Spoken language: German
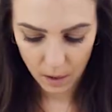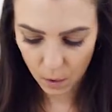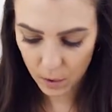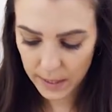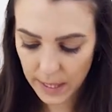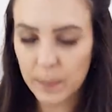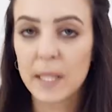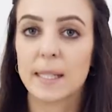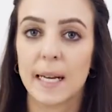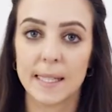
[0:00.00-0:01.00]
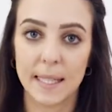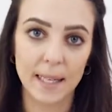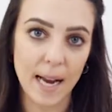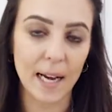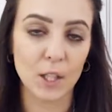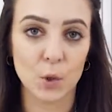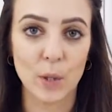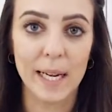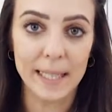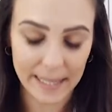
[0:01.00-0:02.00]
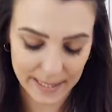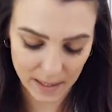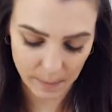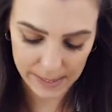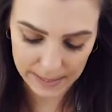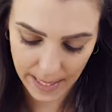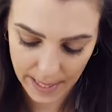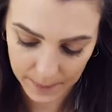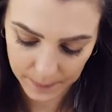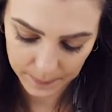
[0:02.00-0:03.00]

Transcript: Und gebe das Ganze dann nachher zu der erhitzten Milch rein.